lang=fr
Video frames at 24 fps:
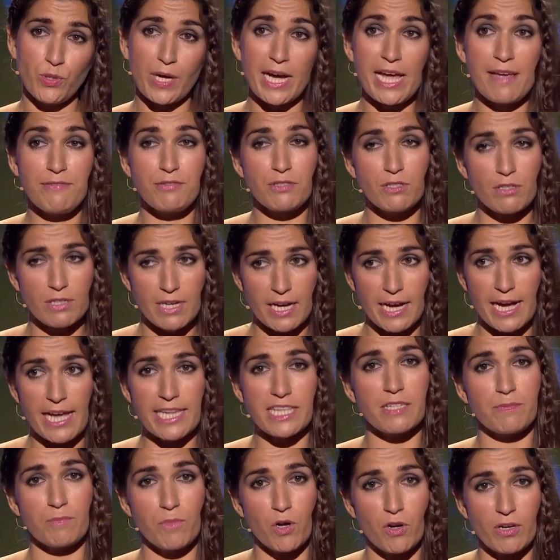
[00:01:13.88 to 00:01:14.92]
rêves
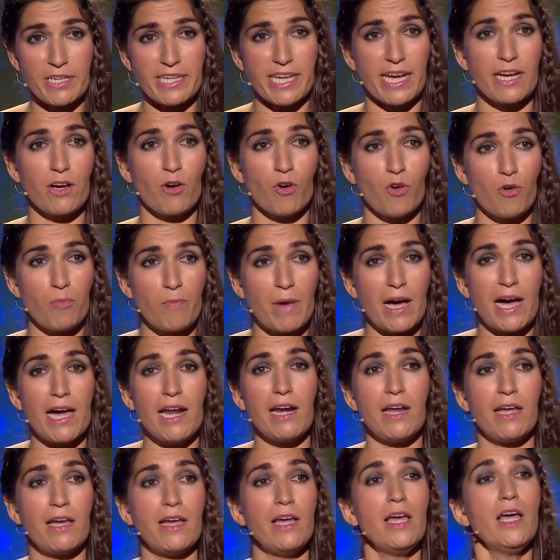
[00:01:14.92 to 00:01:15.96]
secrètement qu'un gros
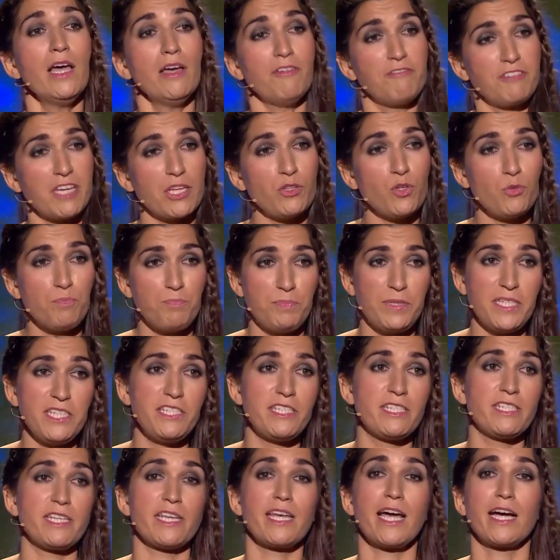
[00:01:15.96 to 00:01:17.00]
mâle vienne
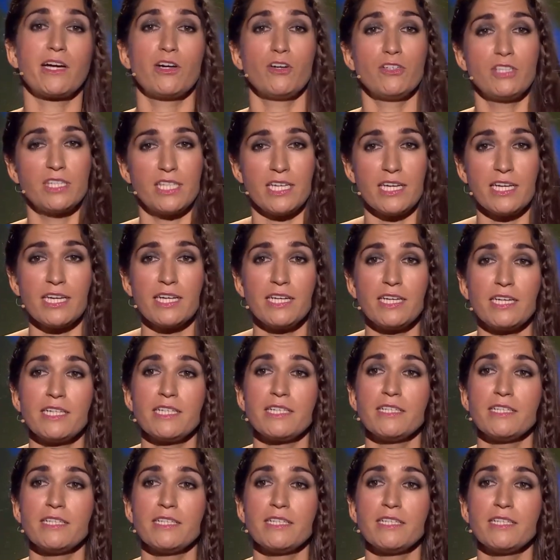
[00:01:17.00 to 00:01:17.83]
pisser à côté.